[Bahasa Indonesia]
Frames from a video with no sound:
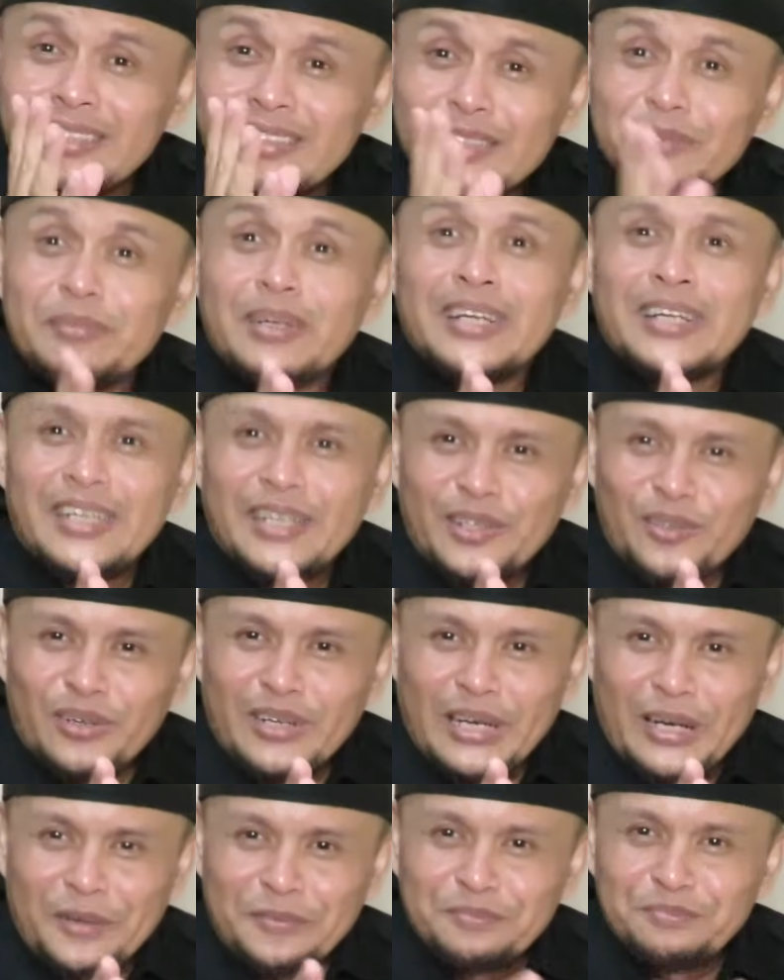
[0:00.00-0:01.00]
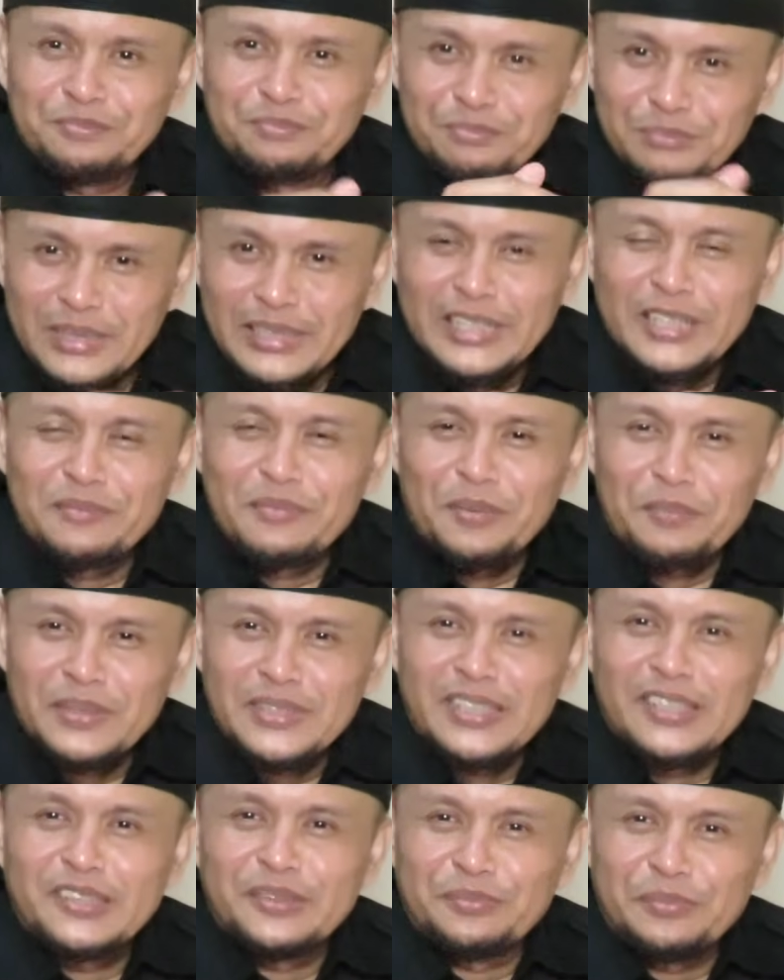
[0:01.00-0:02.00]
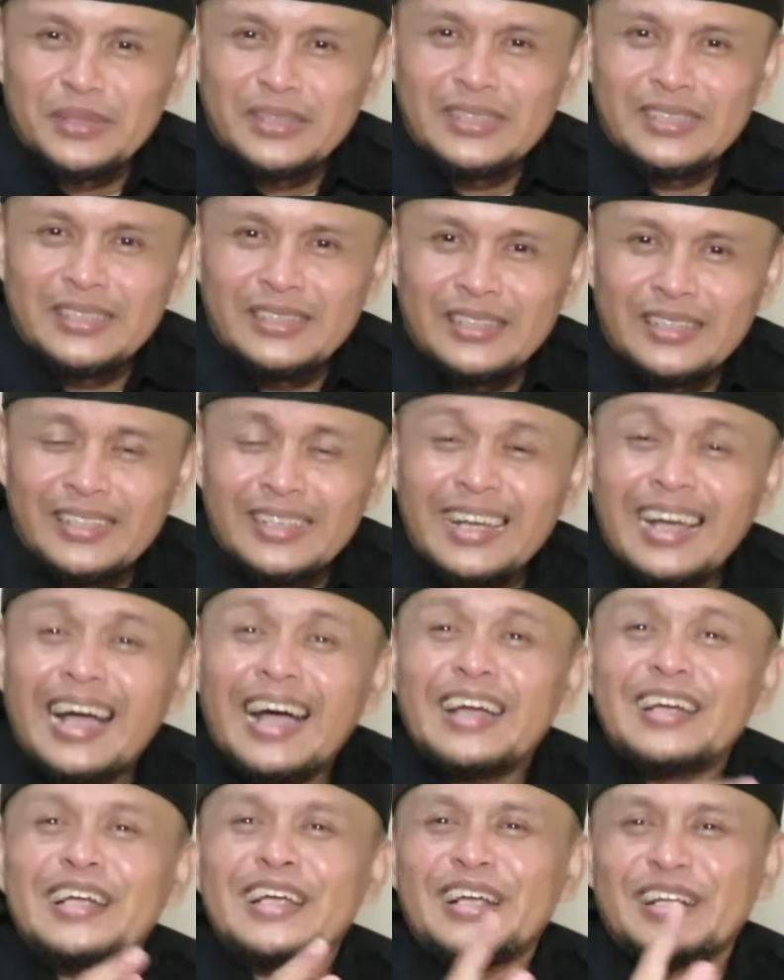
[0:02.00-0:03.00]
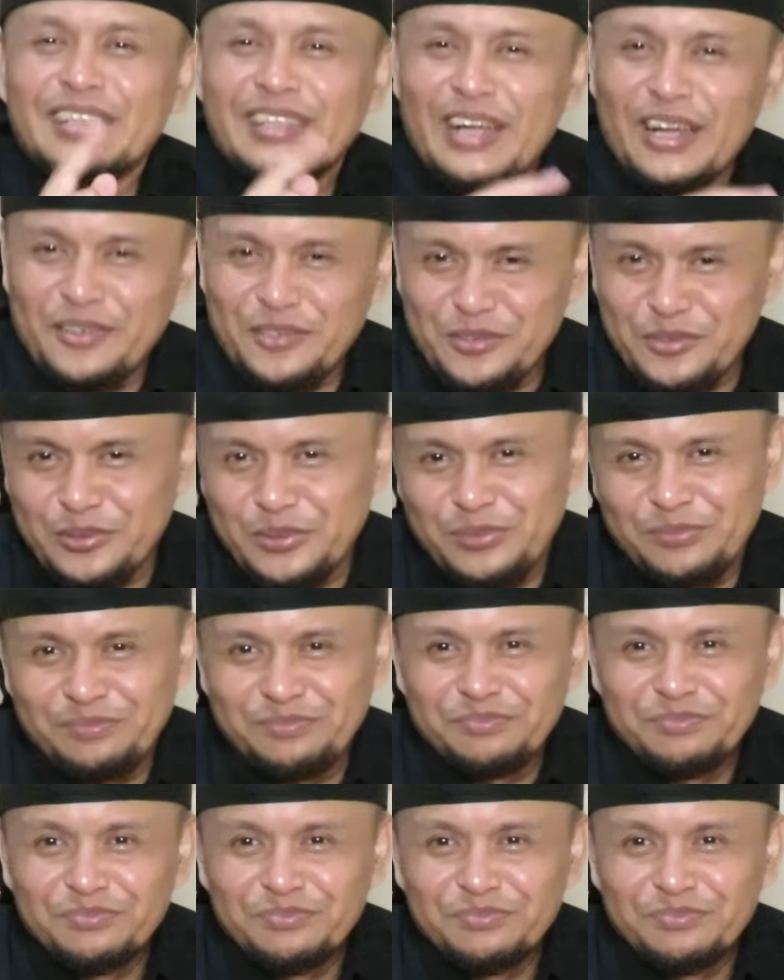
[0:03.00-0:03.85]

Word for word: Sebagian orang menerima pesan seperti ini, ada yang takut.